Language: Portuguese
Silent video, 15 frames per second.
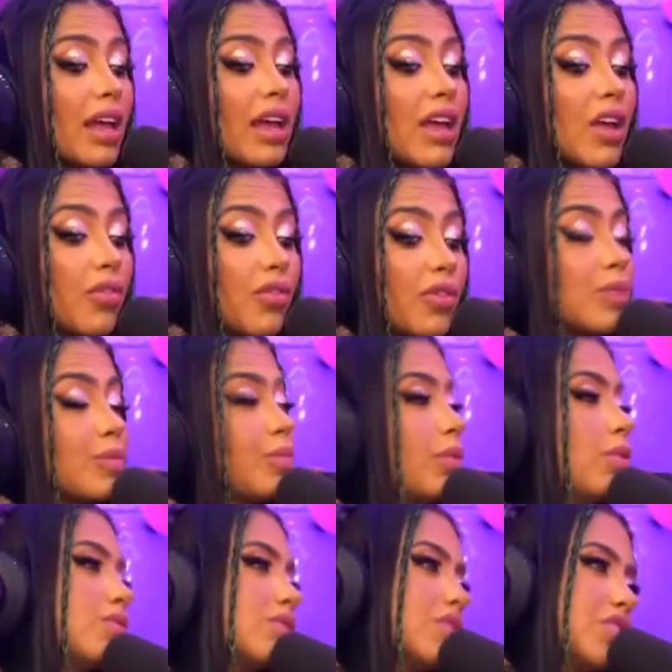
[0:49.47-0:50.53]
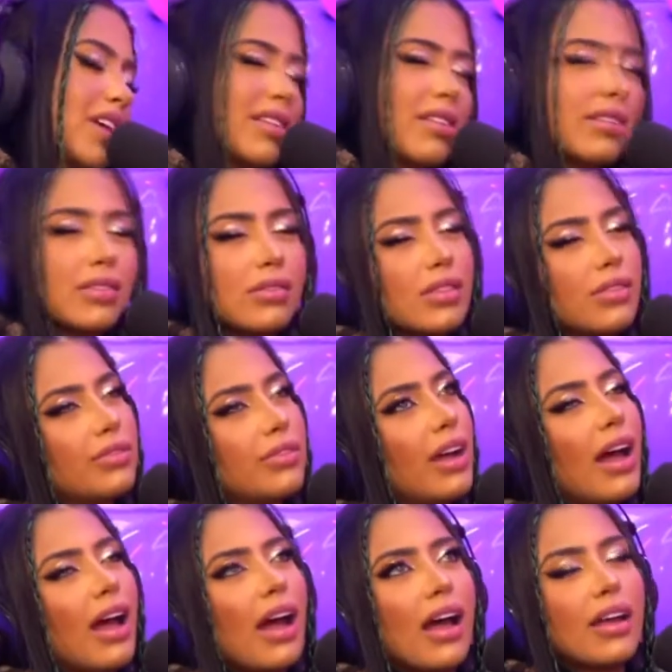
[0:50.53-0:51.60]
Eu fui expulsa de casa. Nossa, aconteceu
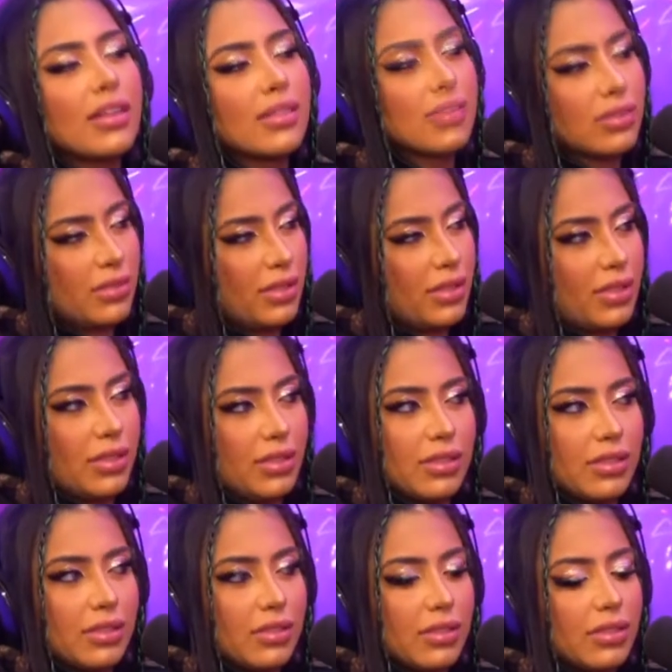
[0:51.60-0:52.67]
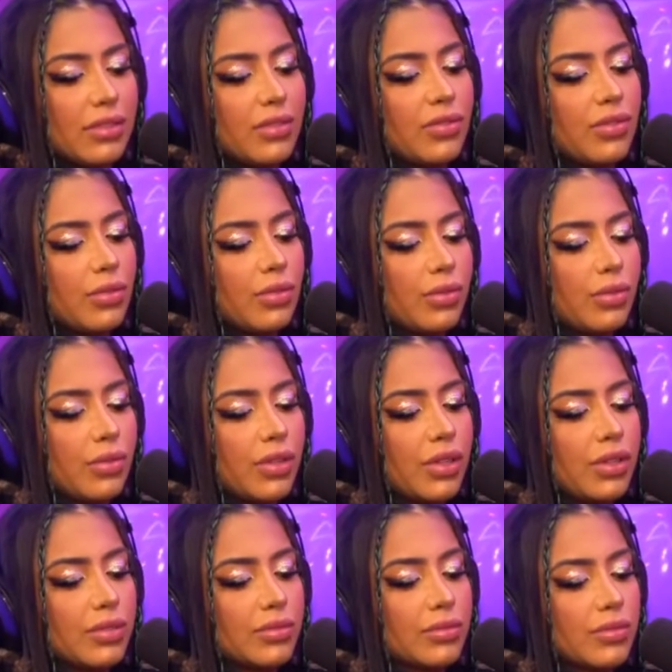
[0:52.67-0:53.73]
várias coisas. Você foi expulsa de casa? Fui.